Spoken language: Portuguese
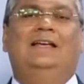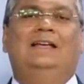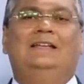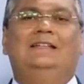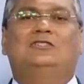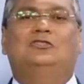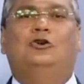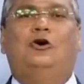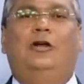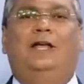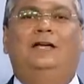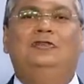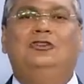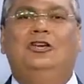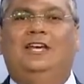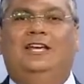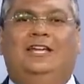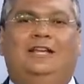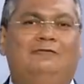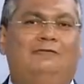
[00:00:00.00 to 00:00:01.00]
Escola
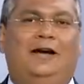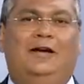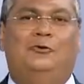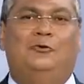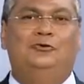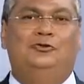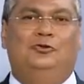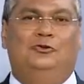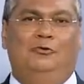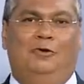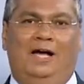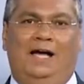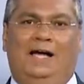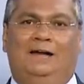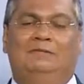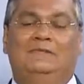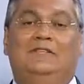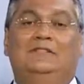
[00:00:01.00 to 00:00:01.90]
digna vai continuar.